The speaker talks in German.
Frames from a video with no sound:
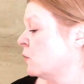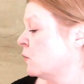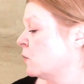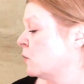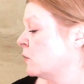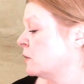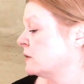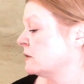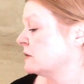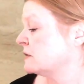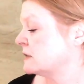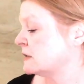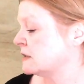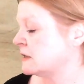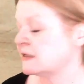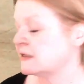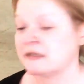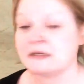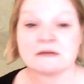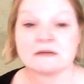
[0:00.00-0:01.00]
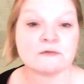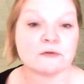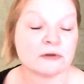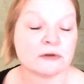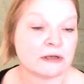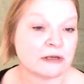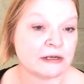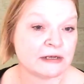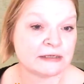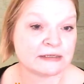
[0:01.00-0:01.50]
Und äh, es ist
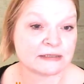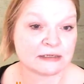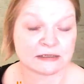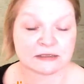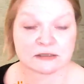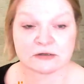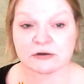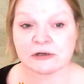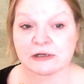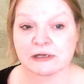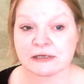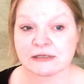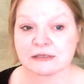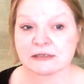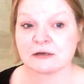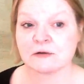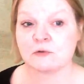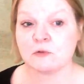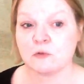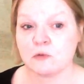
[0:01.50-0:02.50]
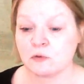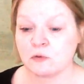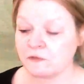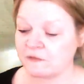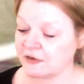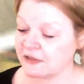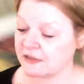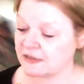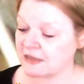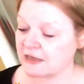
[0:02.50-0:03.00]
von Lisa Stirl das Tarot.
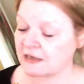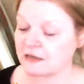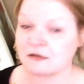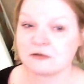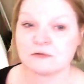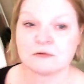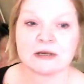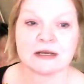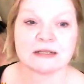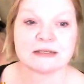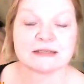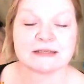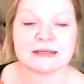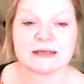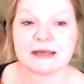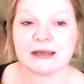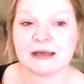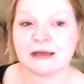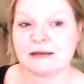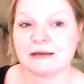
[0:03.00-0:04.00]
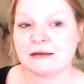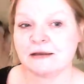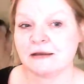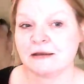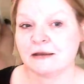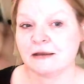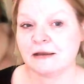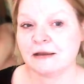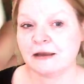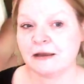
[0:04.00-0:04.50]
Und wie gesagt, du kannst dir gerne
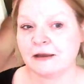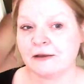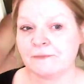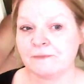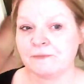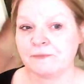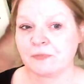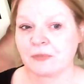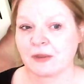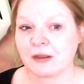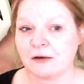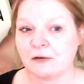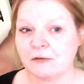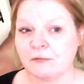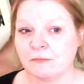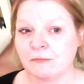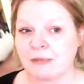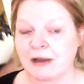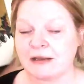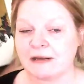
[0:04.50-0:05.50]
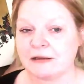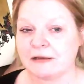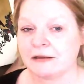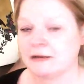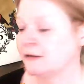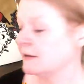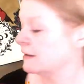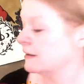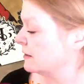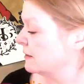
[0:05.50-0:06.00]
ähm,
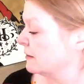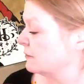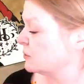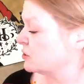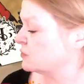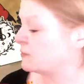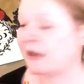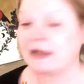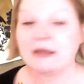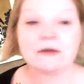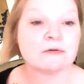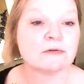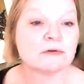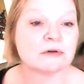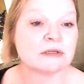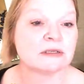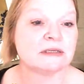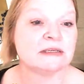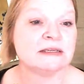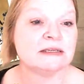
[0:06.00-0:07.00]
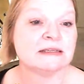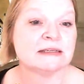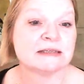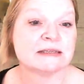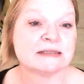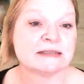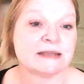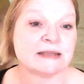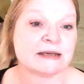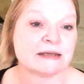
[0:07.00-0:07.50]
meine Besprechung
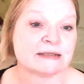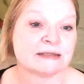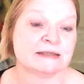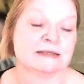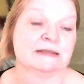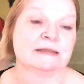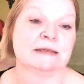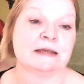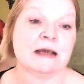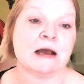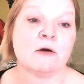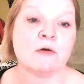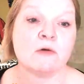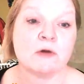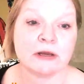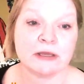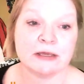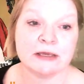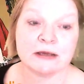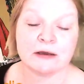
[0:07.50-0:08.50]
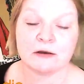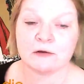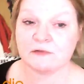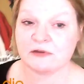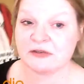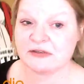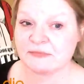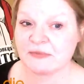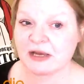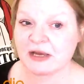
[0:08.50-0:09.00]
dieses Decks auch hier auf
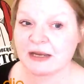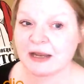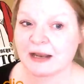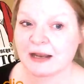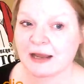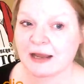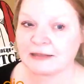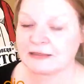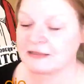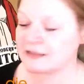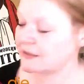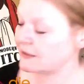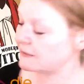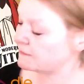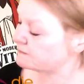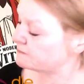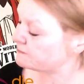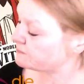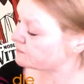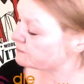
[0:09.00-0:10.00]
diesem Kanal ansehen.